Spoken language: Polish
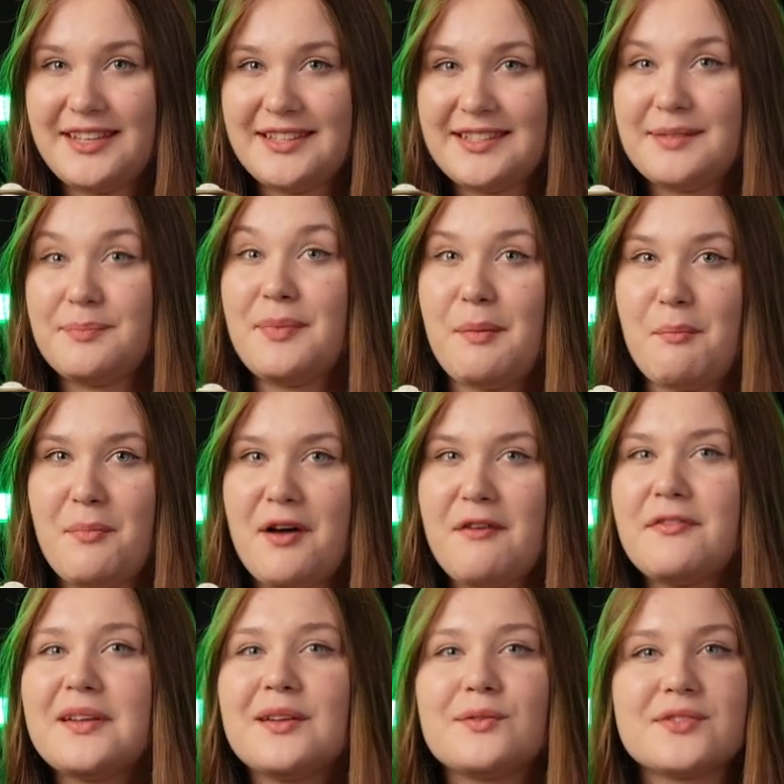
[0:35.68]
z Pempa
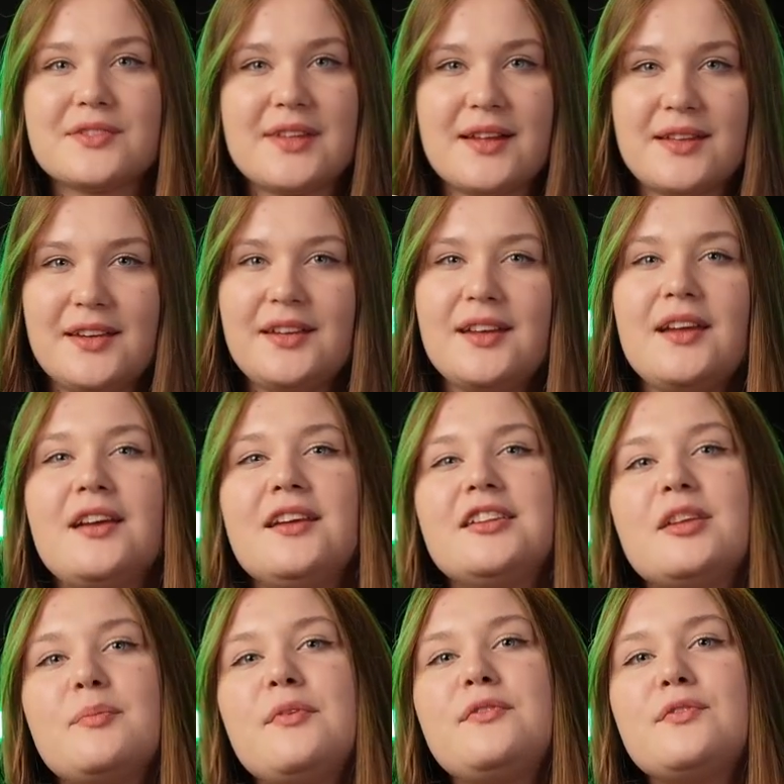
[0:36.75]
w kilku zdaniach,
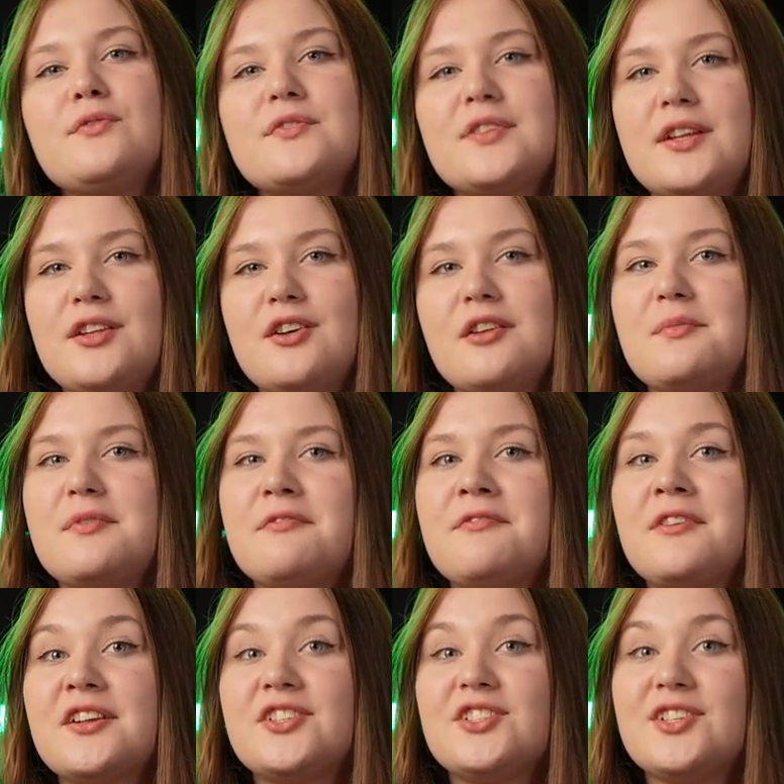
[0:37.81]
na pewno uwzględniałabym
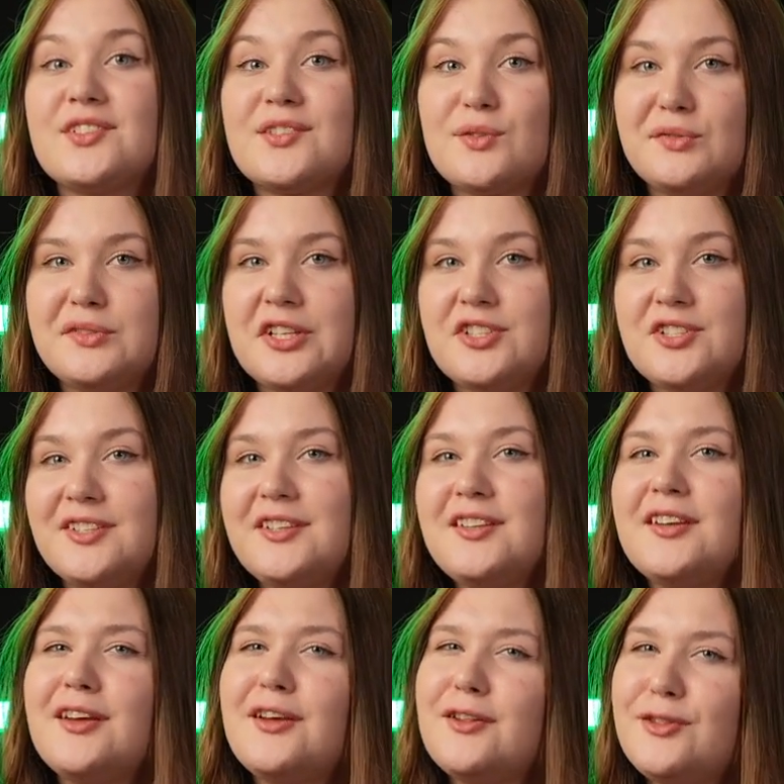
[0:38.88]
fakt, że jest skuteczny,
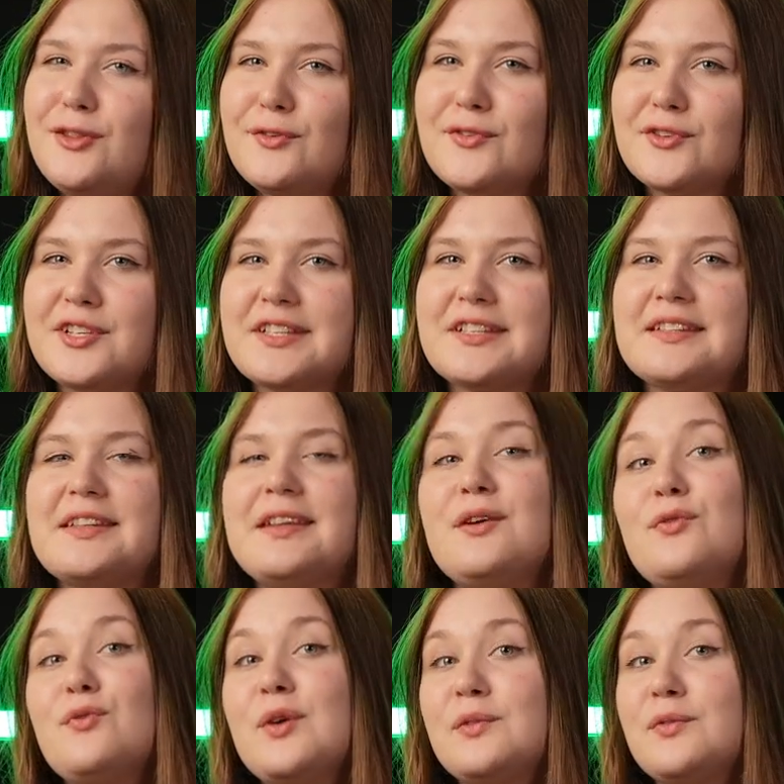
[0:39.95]
nowoczesny,
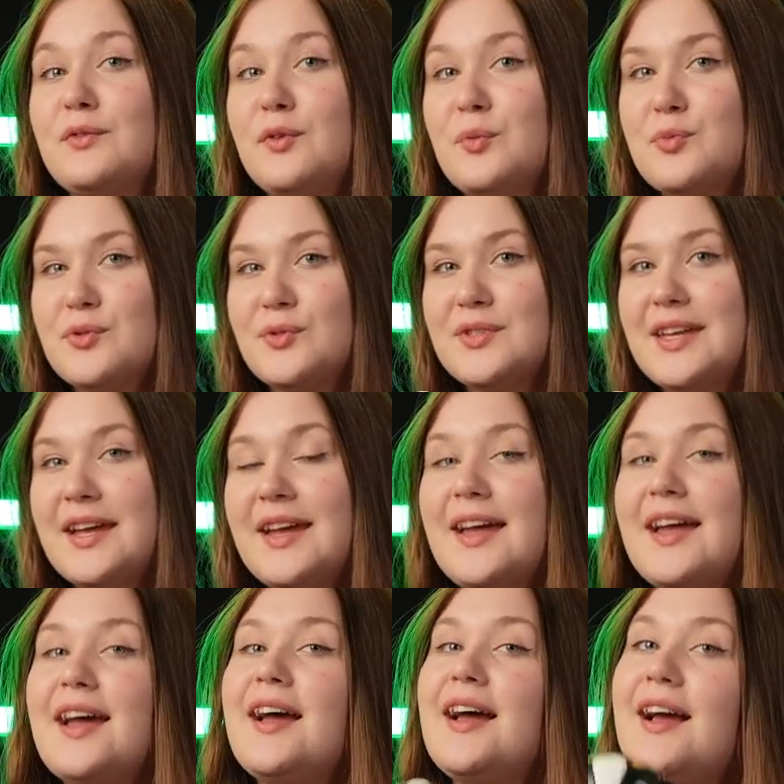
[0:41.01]
łatwy w obsłudze,
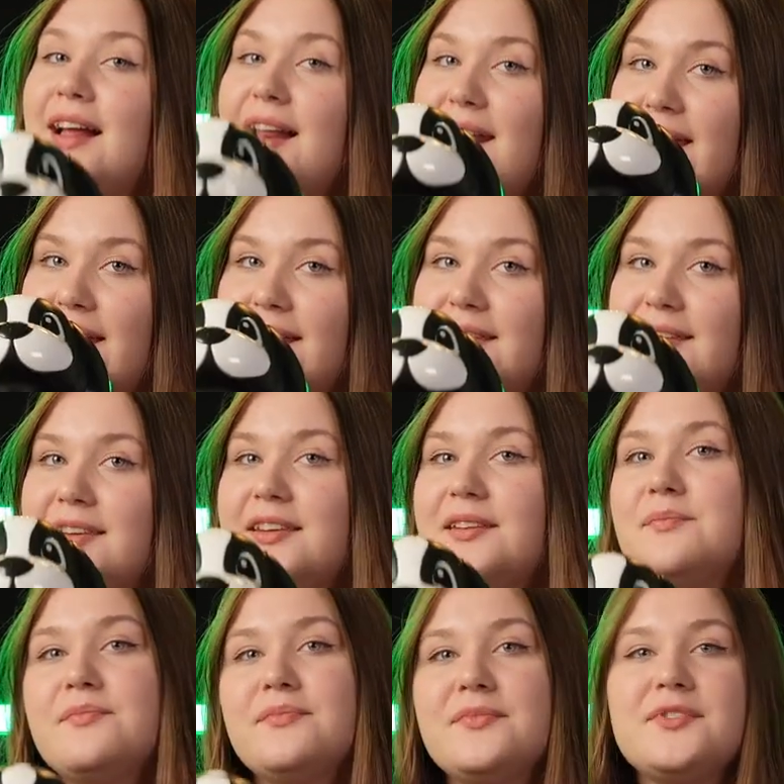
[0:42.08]
lekki,
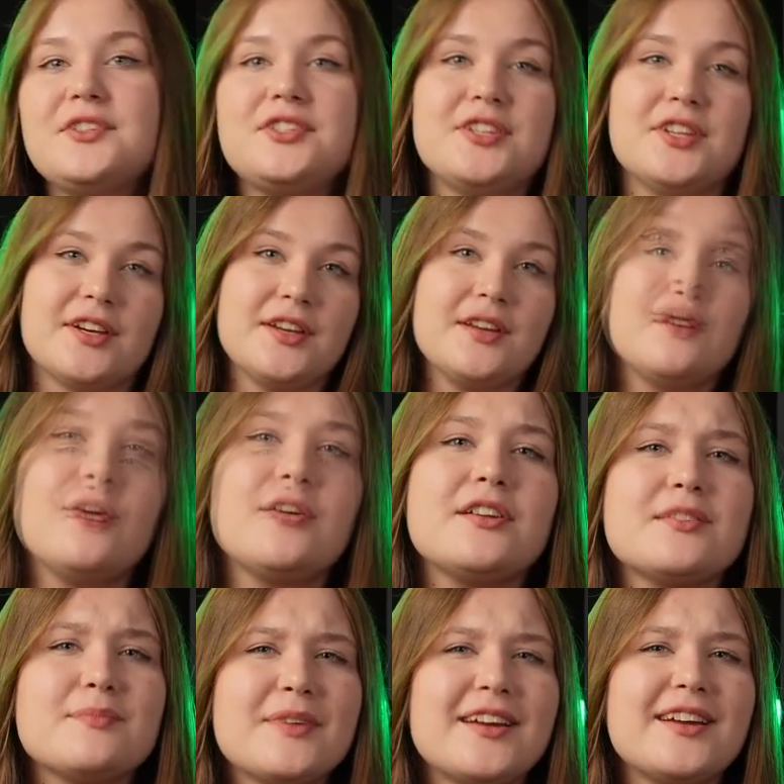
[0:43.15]
cichy
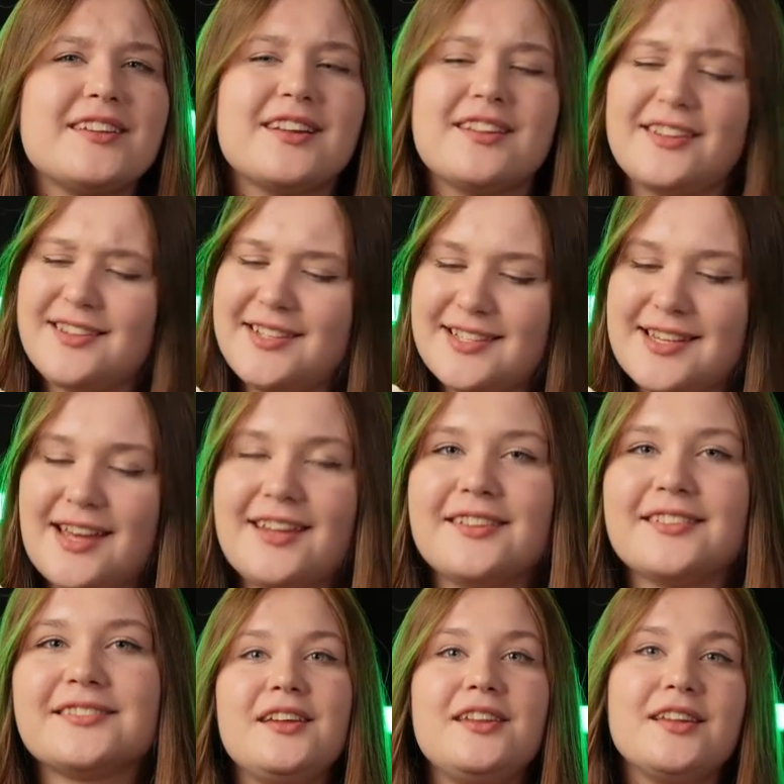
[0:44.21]
oraz ma genialny design.
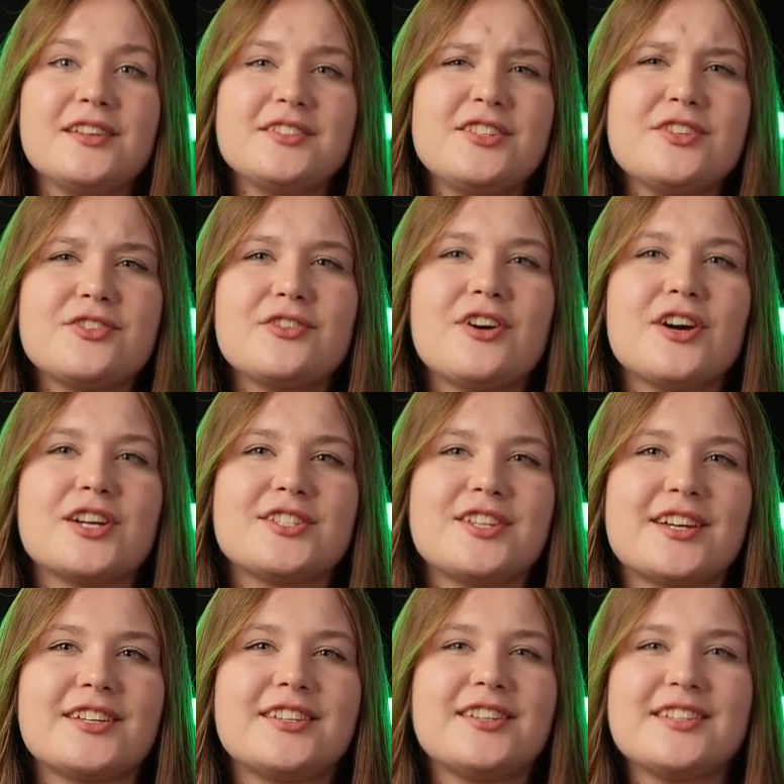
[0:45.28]
Jednak ciężko aż
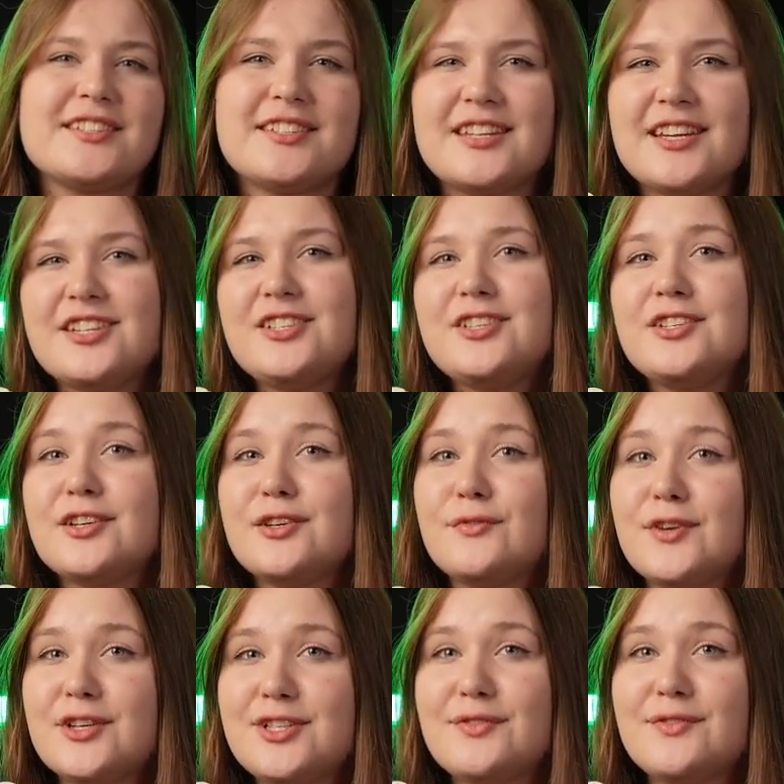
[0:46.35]
tak streścić jego
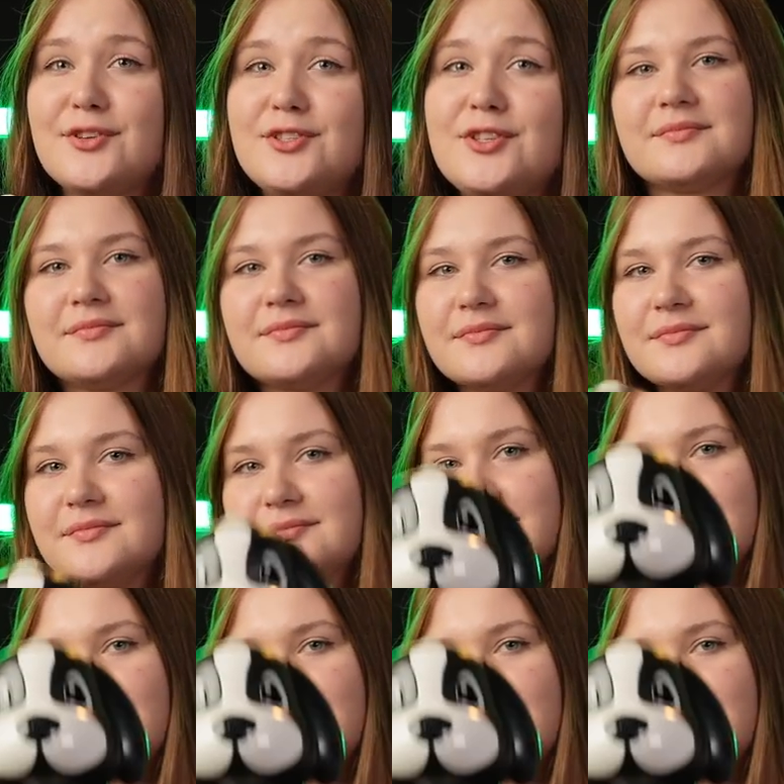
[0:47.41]
właściwości, skoro